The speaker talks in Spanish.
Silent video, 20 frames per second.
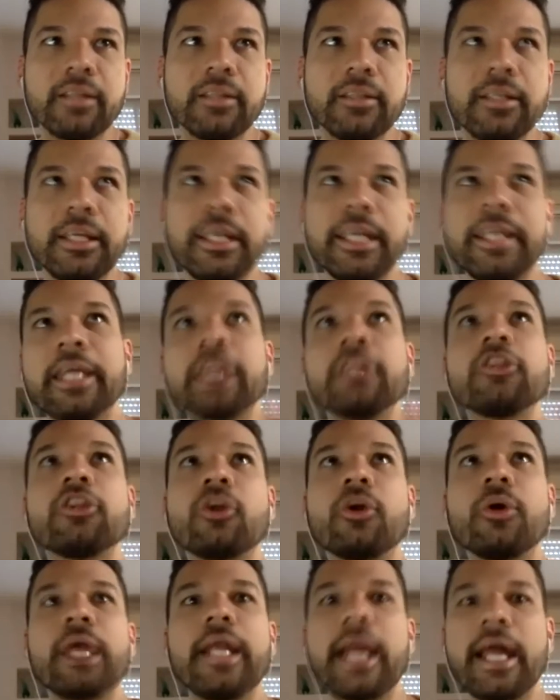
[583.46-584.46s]
y
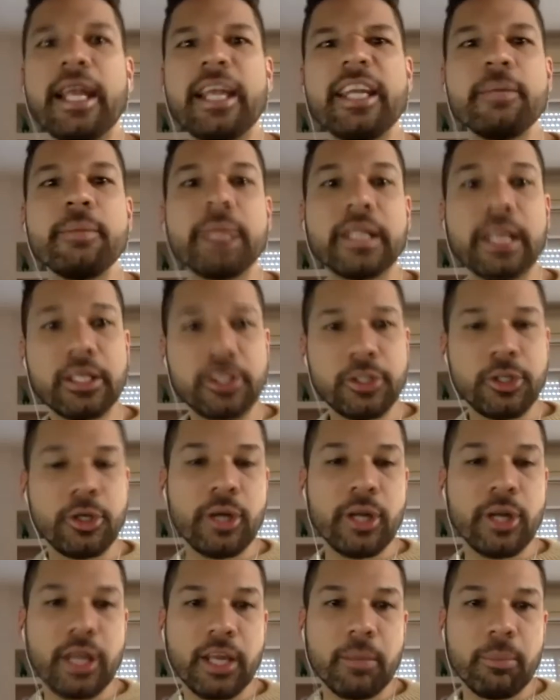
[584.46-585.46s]
dentro de las
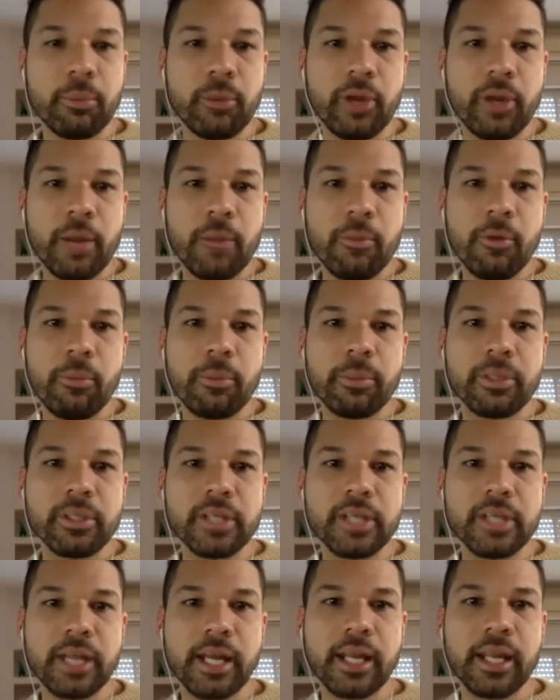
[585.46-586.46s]
limitaciones que pudiéramos
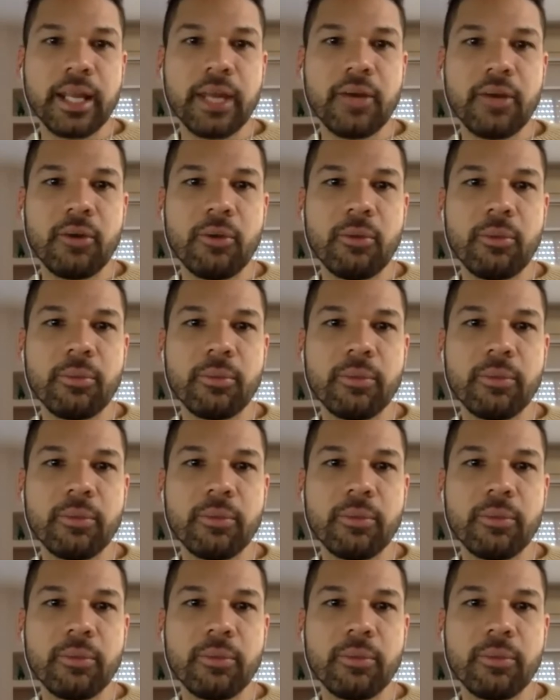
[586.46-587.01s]
pensar que nos,